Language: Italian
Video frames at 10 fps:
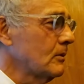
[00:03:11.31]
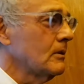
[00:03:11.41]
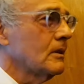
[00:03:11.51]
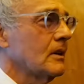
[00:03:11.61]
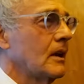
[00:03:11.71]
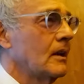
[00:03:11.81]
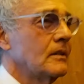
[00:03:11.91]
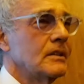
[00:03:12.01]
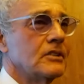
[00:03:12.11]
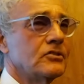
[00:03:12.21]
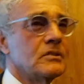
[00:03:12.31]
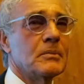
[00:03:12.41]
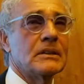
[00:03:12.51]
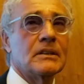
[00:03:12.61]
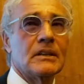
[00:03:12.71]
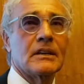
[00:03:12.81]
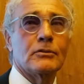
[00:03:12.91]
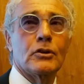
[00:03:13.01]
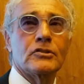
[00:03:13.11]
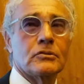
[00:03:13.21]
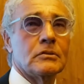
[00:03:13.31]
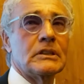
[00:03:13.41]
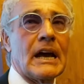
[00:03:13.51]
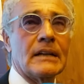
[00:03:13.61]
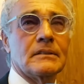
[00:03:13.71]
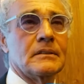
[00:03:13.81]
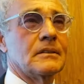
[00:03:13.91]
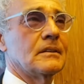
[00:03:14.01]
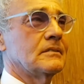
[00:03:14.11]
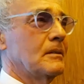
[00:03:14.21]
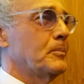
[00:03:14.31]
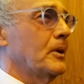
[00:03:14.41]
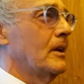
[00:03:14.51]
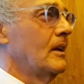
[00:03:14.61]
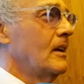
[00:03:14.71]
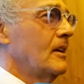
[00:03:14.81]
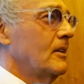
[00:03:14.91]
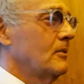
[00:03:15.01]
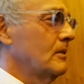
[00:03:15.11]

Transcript: quello che alle 10 di eh. mattina quando escono i dati è sempre